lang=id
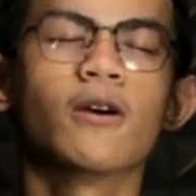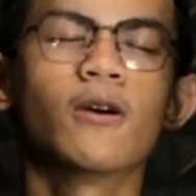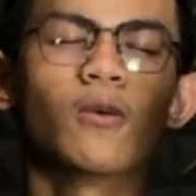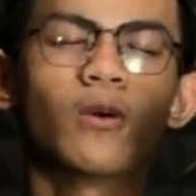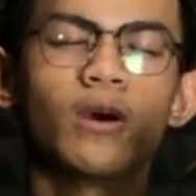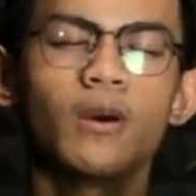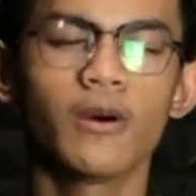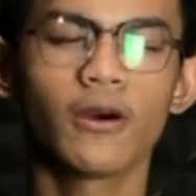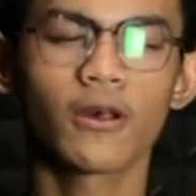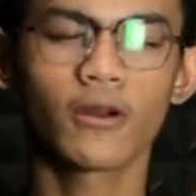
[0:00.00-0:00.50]

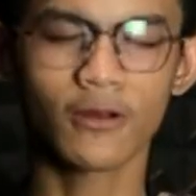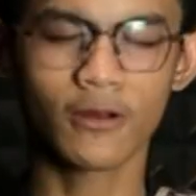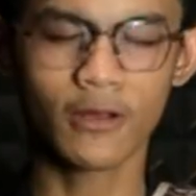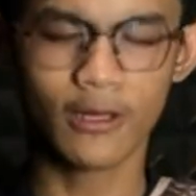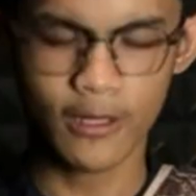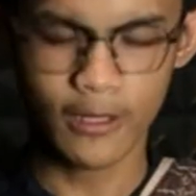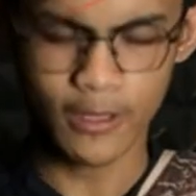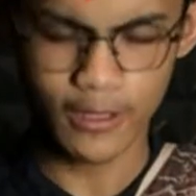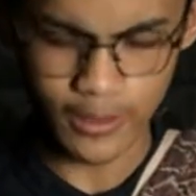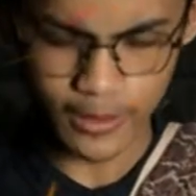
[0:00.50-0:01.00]

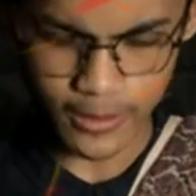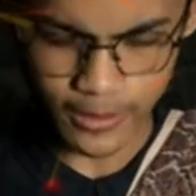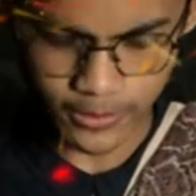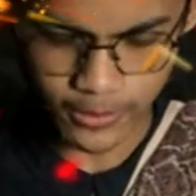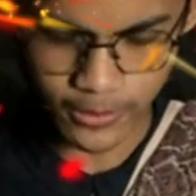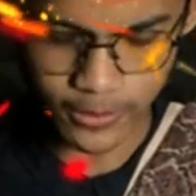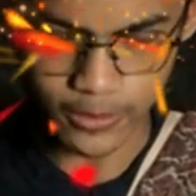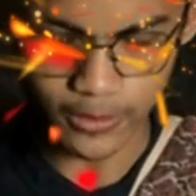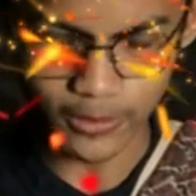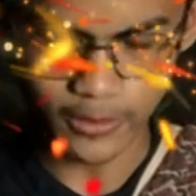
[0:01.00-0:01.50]

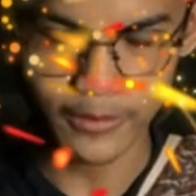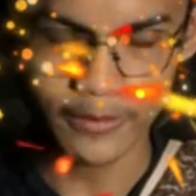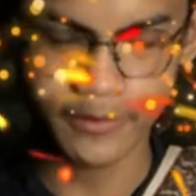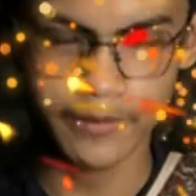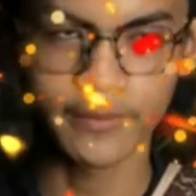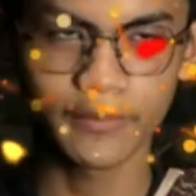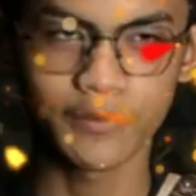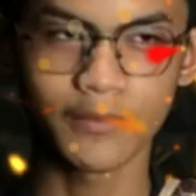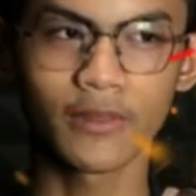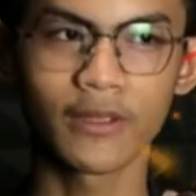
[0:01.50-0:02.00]
wabarakatuh
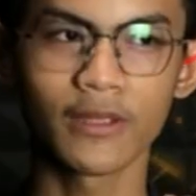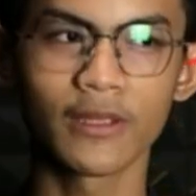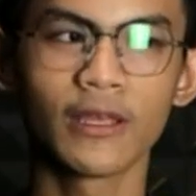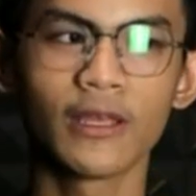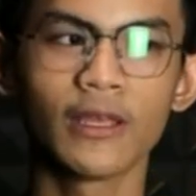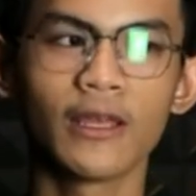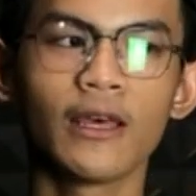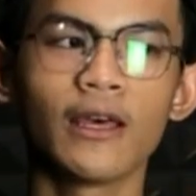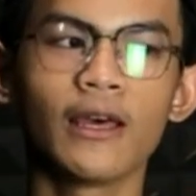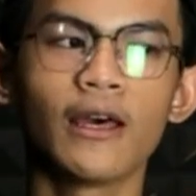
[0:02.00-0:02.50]

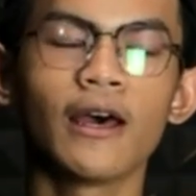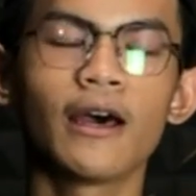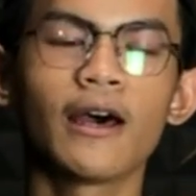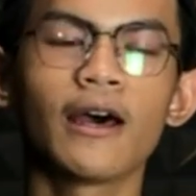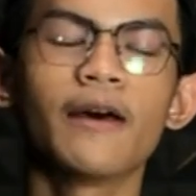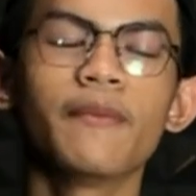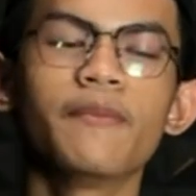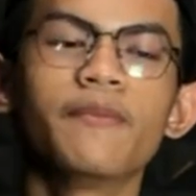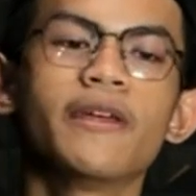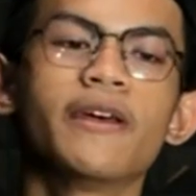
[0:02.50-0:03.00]

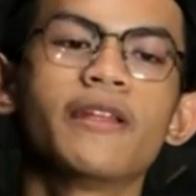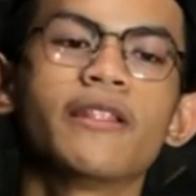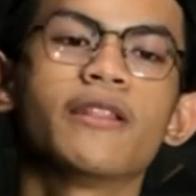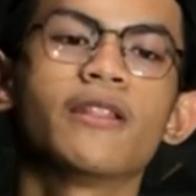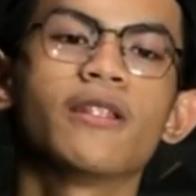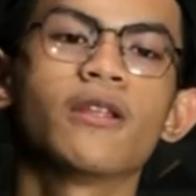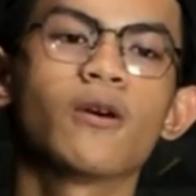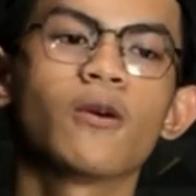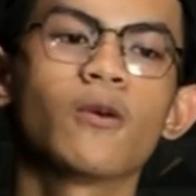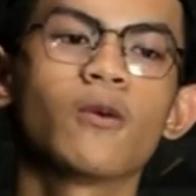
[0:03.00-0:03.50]
Hamdan
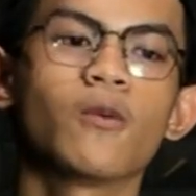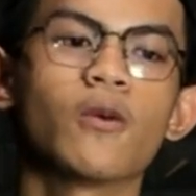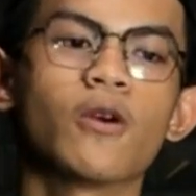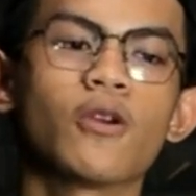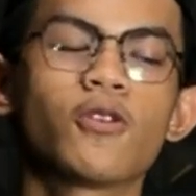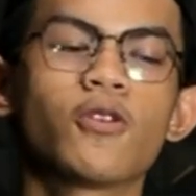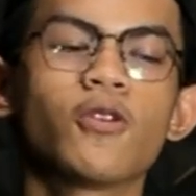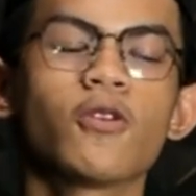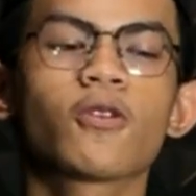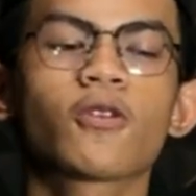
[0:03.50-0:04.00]
wa
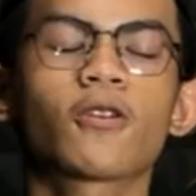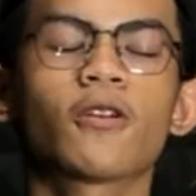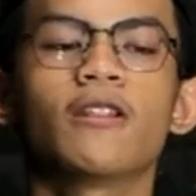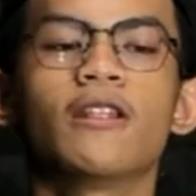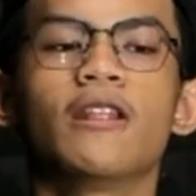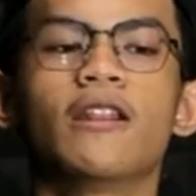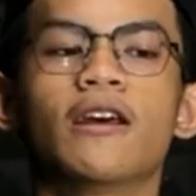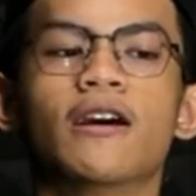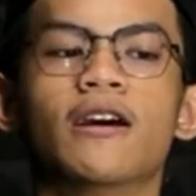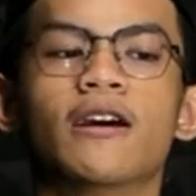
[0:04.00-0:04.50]

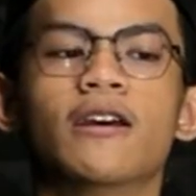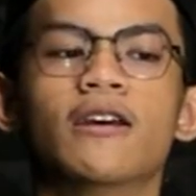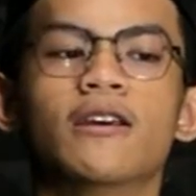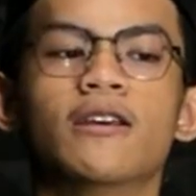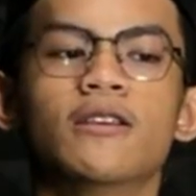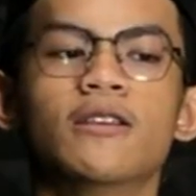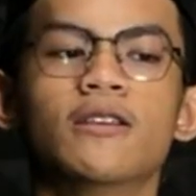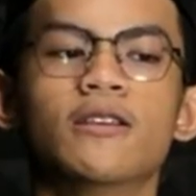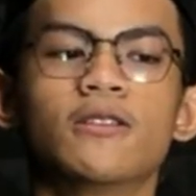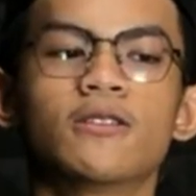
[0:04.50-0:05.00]
syukran lillah
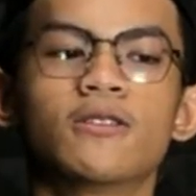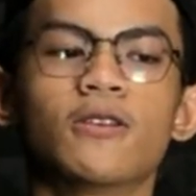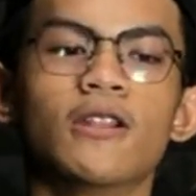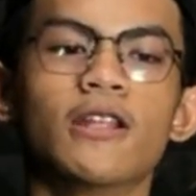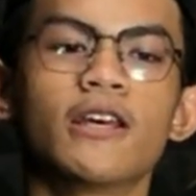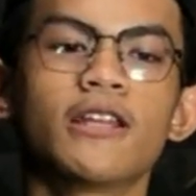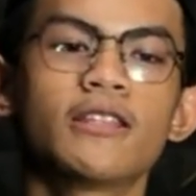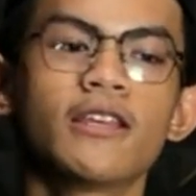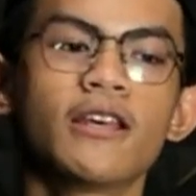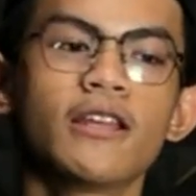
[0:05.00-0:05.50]

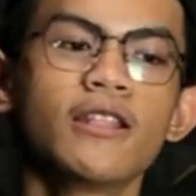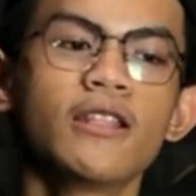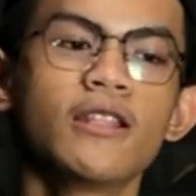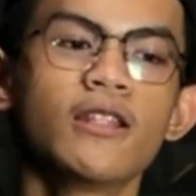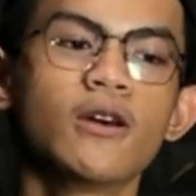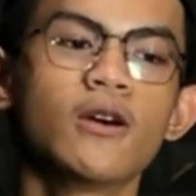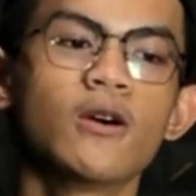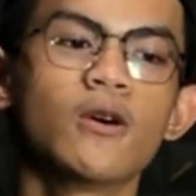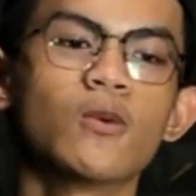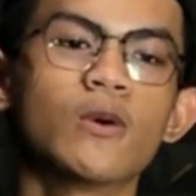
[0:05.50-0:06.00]
Salatan
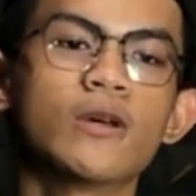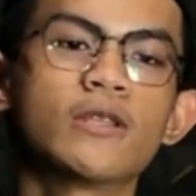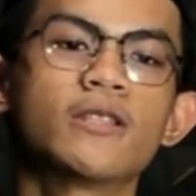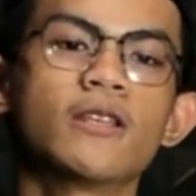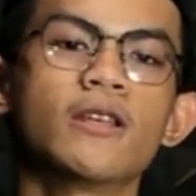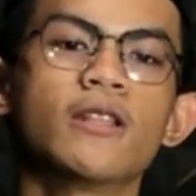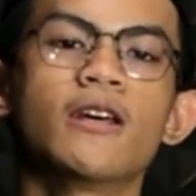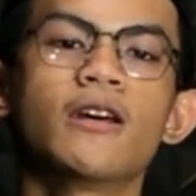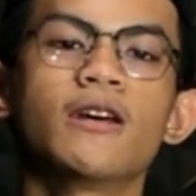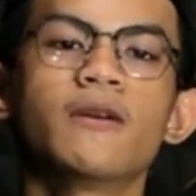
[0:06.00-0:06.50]
wa
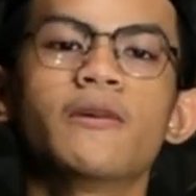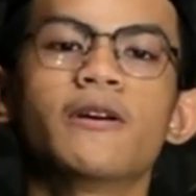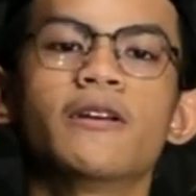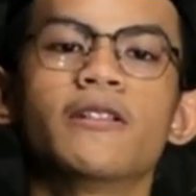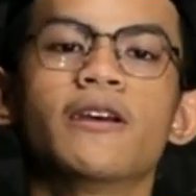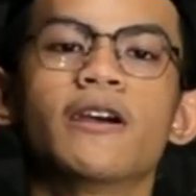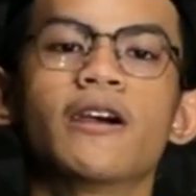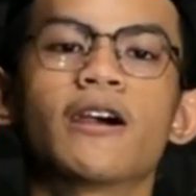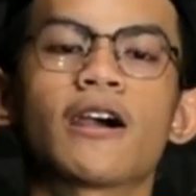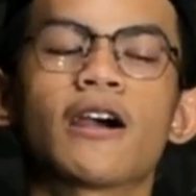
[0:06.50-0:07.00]

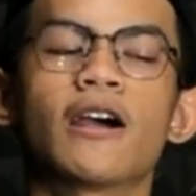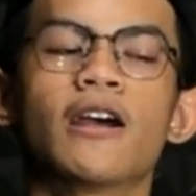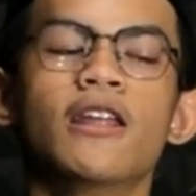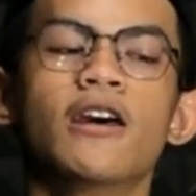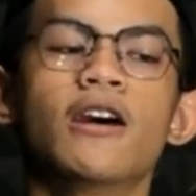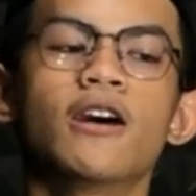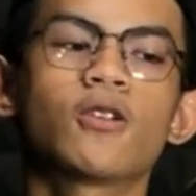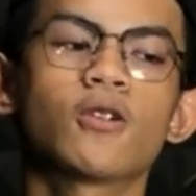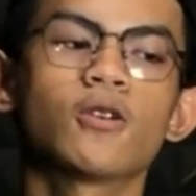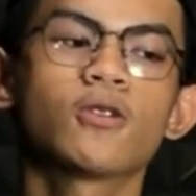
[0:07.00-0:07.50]
salaman
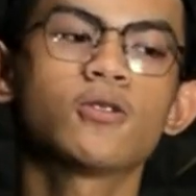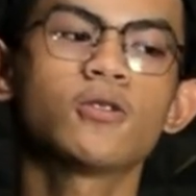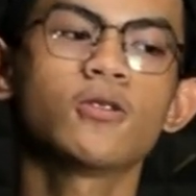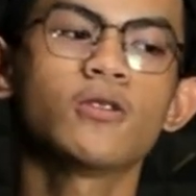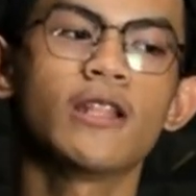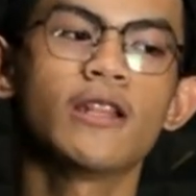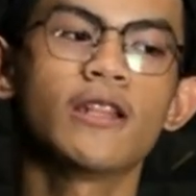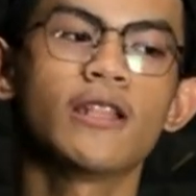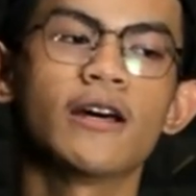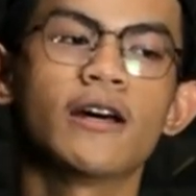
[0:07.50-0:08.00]
ala
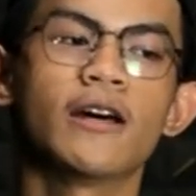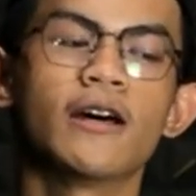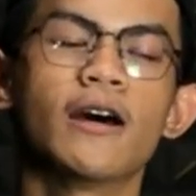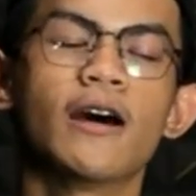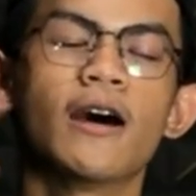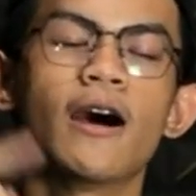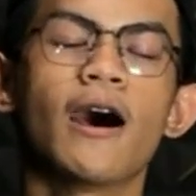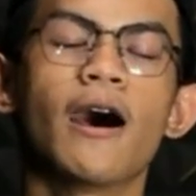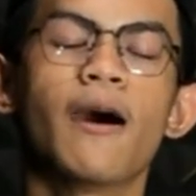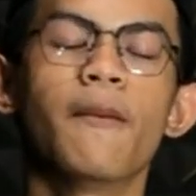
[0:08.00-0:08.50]
rasulillah
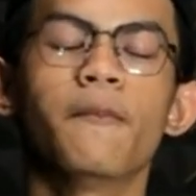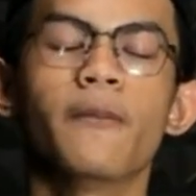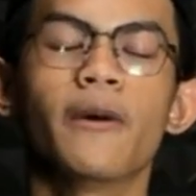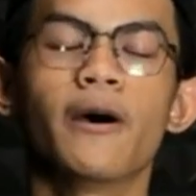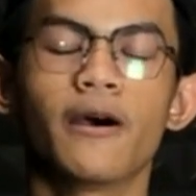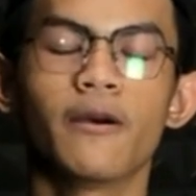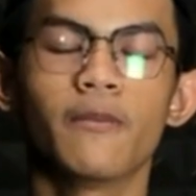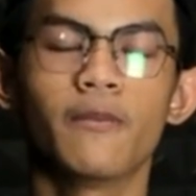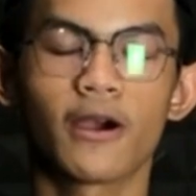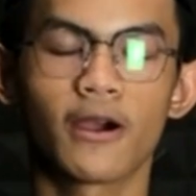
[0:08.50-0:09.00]

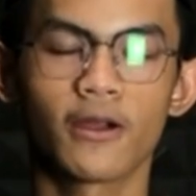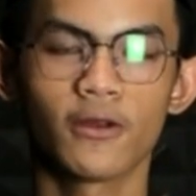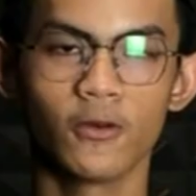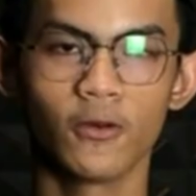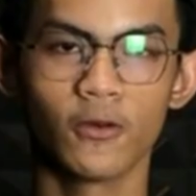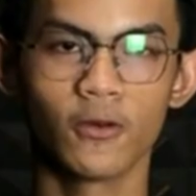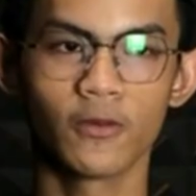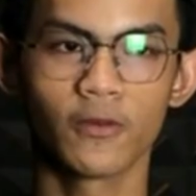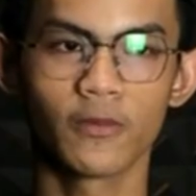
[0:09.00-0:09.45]
Amma ba'du